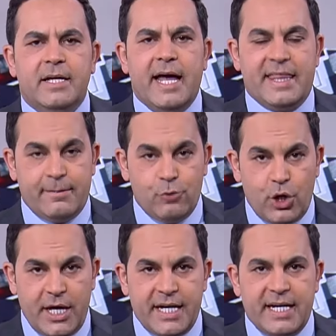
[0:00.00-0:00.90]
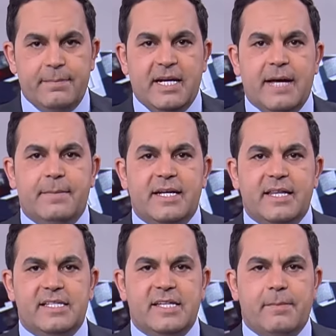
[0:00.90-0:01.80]
هذا مقارنة بالعام
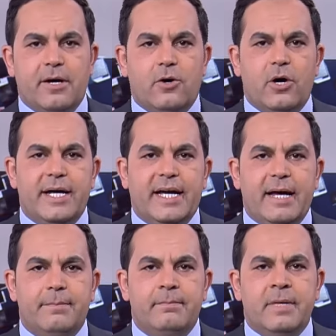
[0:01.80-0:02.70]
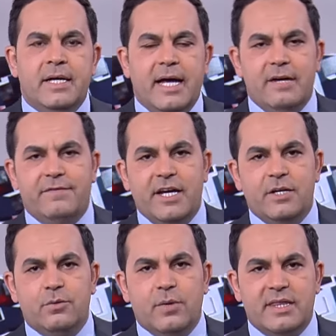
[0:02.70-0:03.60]
الذي سبقه أي عام
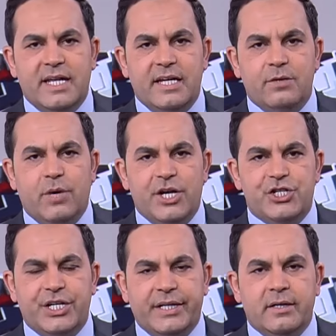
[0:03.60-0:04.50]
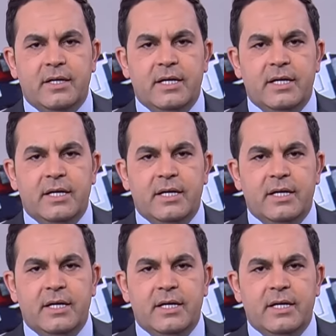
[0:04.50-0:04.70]
2022